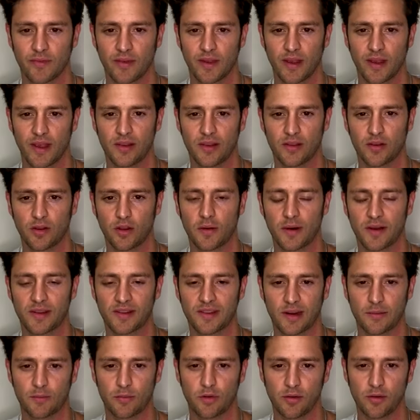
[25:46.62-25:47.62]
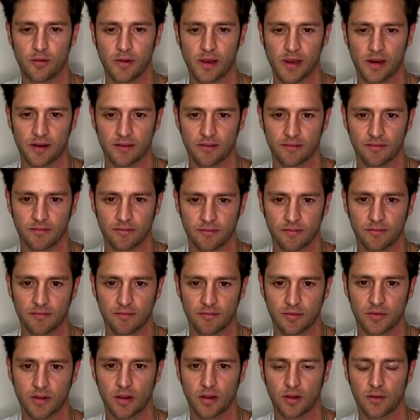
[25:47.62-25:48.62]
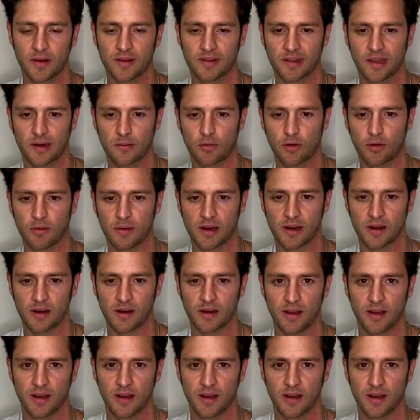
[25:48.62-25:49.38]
y todo va a estar muy bien. Todo va a estar muy bien.